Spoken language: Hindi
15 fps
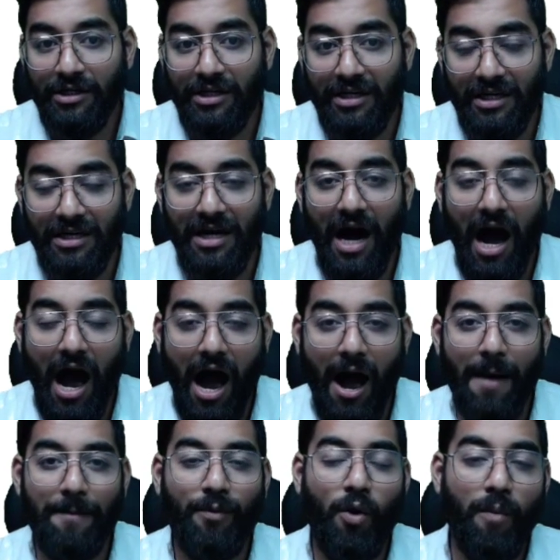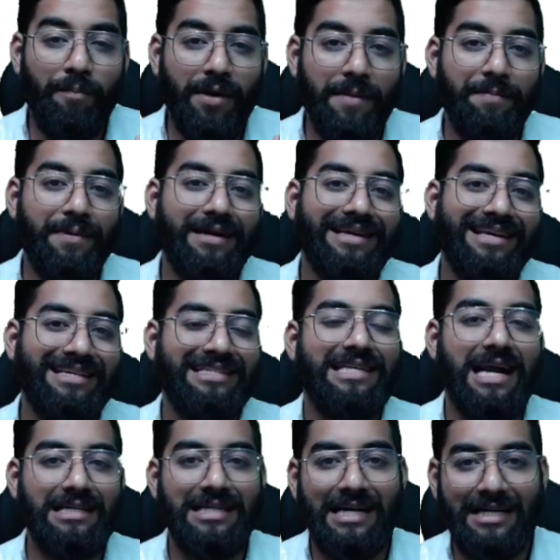कि आपको पेपर किस
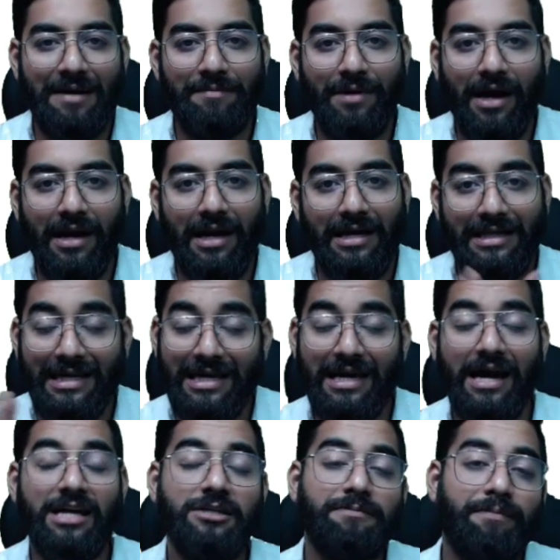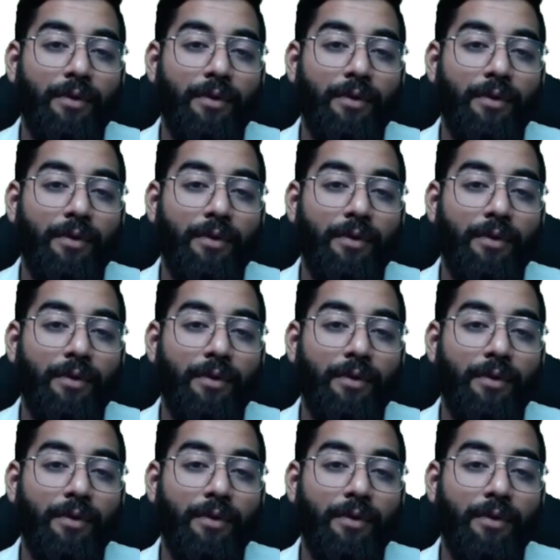तरह से अटैम्प्ट करना है देखिए गाइज